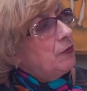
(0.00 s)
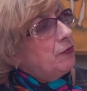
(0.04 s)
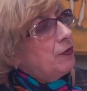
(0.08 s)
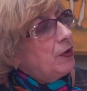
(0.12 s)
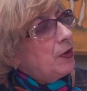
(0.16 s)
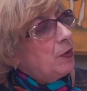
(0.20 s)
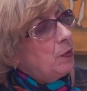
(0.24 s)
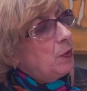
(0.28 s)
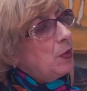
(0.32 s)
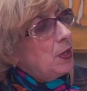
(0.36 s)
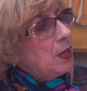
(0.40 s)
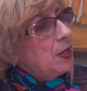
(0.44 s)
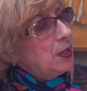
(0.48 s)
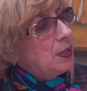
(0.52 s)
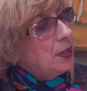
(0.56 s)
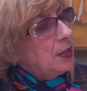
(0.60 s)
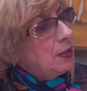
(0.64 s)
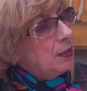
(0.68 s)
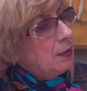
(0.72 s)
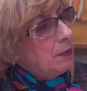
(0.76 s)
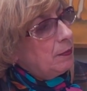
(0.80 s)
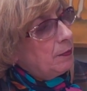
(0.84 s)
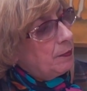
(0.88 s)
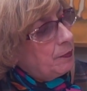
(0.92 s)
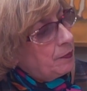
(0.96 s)

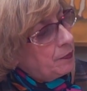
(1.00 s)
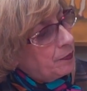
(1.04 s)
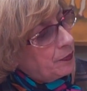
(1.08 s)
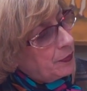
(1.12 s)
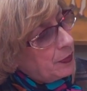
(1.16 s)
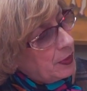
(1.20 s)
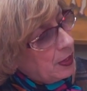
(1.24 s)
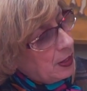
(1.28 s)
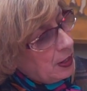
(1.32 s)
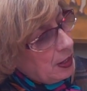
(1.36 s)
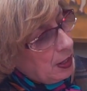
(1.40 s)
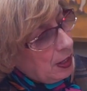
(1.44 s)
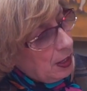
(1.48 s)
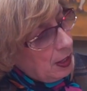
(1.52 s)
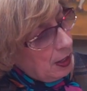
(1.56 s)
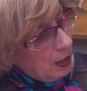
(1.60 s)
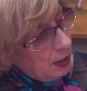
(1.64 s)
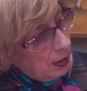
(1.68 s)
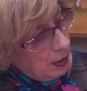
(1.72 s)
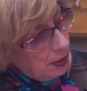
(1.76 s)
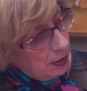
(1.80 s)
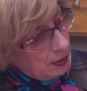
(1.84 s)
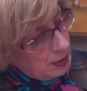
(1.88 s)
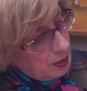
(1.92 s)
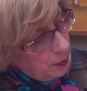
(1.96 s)
оформление.
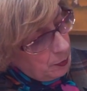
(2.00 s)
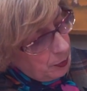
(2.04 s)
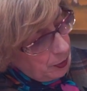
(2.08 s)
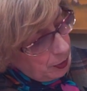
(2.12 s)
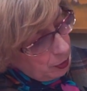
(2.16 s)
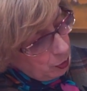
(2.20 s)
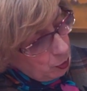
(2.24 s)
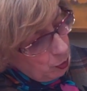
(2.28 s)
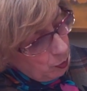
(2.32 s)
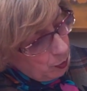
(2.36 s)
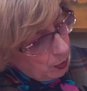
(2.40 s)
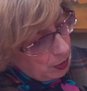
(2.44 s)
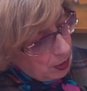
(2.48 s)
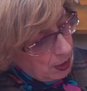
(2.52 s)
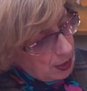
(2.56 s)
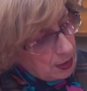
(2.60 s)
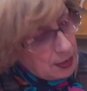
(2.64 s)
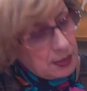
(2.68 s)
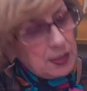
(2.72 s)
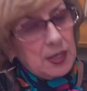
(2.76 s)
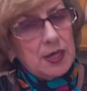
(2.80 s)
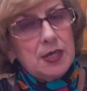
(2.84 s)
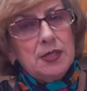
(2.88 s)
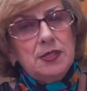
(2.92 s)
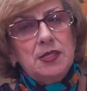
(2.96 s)
Это придумала
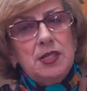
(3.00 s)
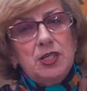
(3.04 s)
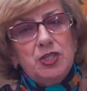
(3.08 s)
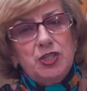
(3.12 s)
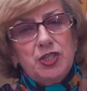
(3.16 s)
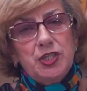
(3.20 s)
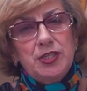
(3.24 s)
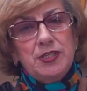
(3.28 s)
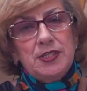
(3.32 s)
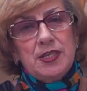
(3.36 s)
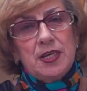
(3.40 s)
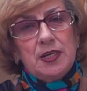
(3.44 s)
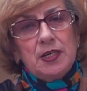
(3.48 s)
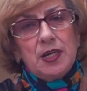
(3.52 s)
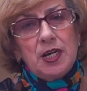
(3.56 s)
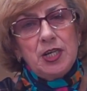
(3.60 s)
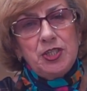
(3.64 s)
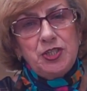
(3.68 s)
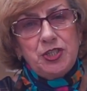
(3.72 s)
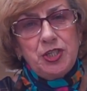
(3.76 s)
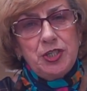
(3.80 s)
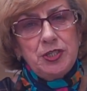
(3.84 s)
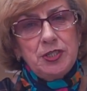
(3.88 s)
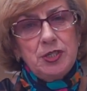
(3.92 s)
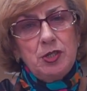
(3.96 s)
одна из наших
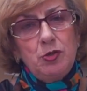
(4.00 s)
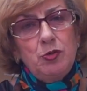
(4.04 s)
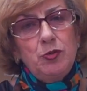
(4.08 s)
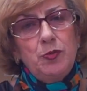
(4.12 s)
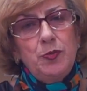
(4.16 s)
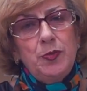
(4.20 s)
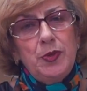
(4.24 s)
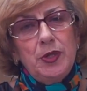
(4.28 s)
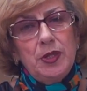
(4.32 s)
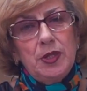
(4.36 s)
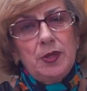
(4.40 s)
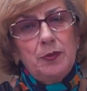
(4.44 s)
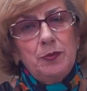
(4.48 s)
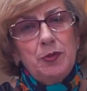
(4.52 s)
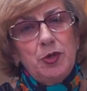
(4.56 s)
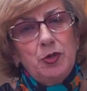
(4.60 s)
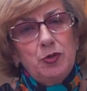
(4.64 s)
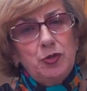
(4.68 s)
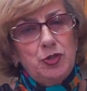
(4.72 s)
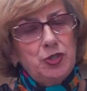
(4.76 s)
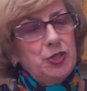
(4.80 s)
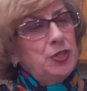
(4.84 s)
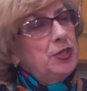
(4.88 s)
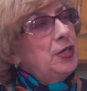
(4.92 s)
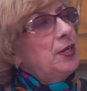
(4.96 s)
заказчиц Людмила. Мне
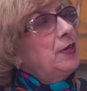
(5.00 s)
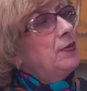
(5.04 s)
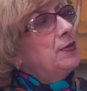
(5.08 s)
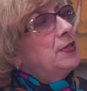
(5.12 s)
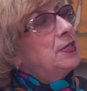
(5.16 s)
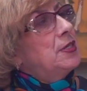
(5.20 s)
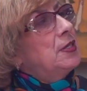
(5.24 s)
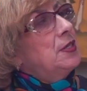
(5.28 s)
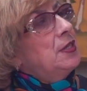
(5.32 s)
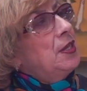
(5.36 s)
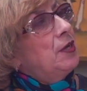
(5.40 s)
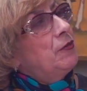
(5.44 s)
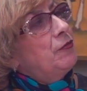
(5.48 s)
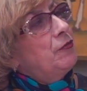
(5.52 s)
очень нравится это